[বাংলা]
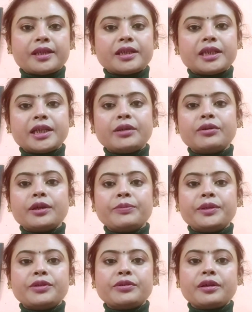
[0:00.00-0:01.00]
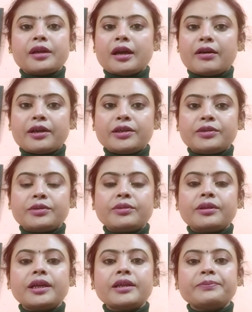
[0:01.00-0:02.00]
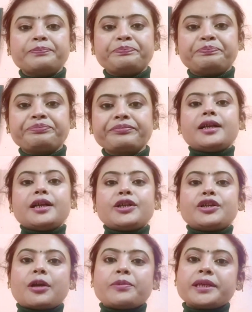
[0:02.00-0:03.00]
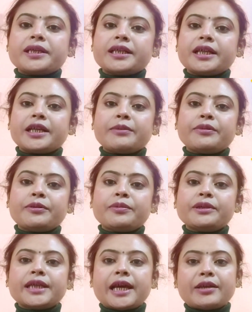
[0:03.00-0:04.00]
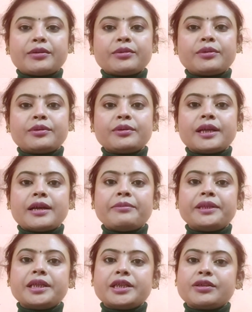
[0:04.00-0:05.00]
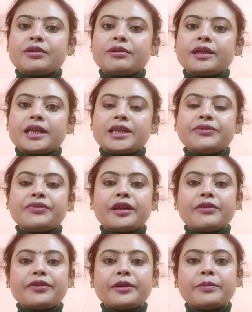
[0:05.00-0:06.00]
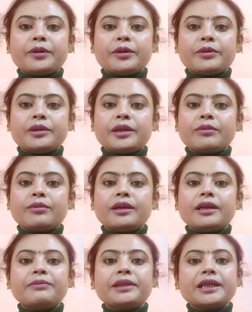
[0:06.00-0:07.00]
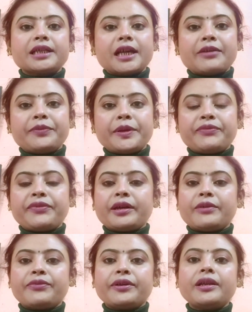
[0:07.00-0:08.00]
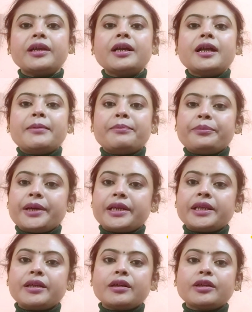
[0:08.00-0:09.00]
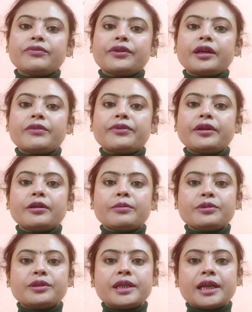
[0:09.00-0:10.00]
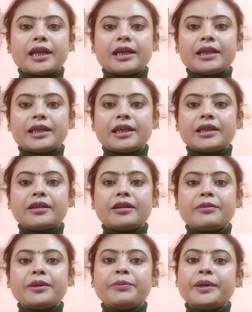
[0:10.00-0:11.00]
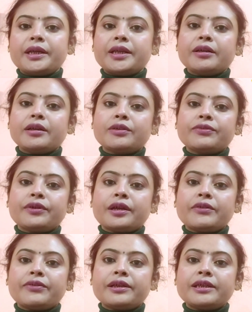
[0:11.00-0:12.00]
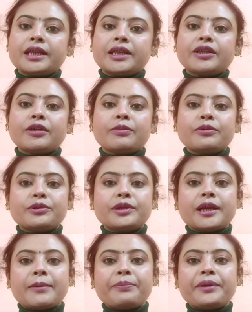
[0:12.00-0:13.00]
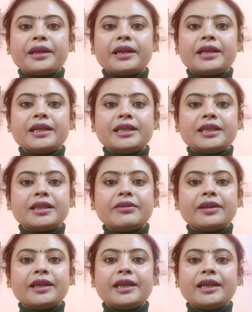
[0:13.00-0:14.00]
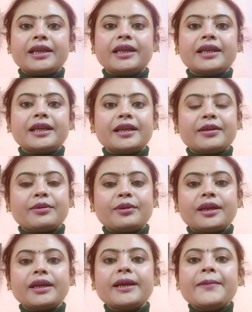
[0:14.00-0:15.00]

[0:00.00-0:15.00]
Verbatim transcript: শীঘ্রই বিজয় হওয়ার জন্য নয় সবশেষে এটা বলবো যে এতক্ষণ ধরে আমি যে সকল রাশির ফলাফল বর্ণনা করলাম তা সার্বিক ফলাফল ব্যক্তিগত ফলাফল অবশ্যই আলাদা আলাদা হবে ব্যক্তিগত ফলাফল জানতে অবশ্যই আপনারা নিচে দেওয়া লিঙ্কে ক্লিক করে